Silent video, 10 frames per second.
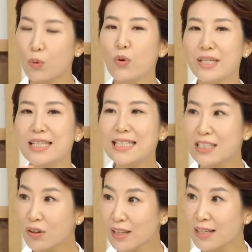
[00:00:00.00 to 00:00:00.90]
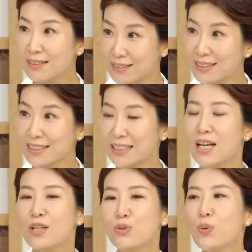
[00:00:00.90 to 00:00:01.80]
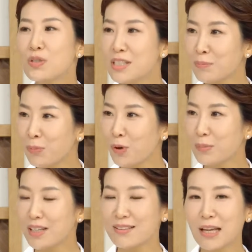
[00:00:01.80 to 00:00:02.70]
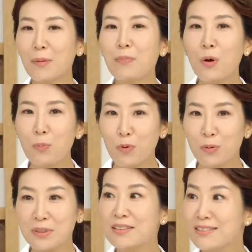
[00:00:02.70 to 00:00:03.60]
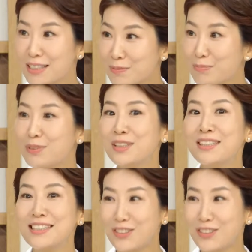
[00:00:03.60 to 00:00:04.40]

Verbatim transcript: 고 이전에 들은 종신보험이나 생명보험 들으신 분들